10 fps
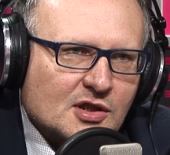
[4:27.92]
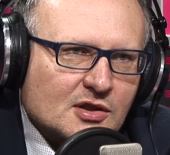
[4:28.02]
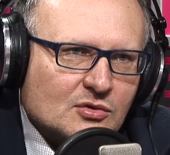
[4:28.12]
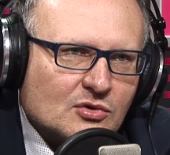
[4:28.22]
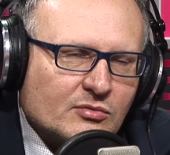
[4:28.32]

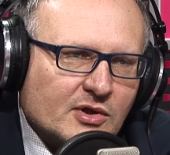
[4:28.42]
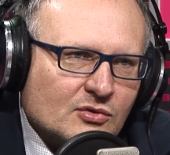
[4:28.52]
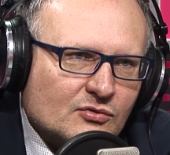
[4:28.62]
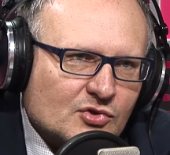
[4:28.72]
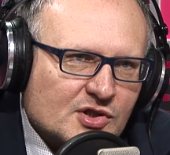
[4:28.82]
ta, którą
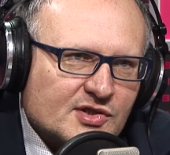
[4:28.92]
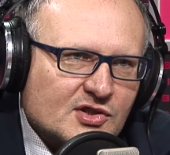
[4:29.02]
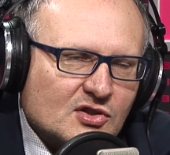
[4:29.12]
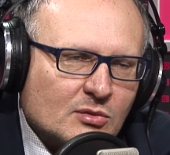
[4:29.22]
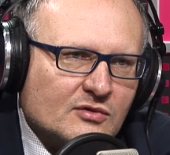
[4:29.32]
mają
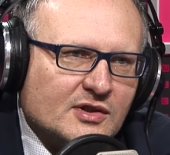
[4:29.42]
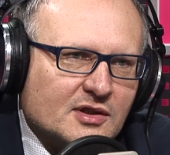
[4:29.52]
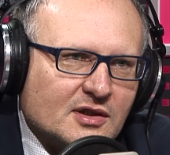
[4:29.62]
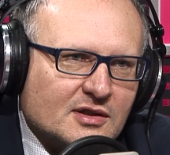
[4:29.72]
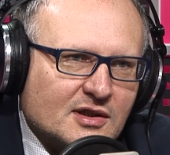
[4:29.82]
wszyscy
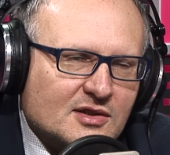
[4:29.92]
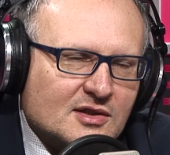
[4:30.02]
obywatele. Tak?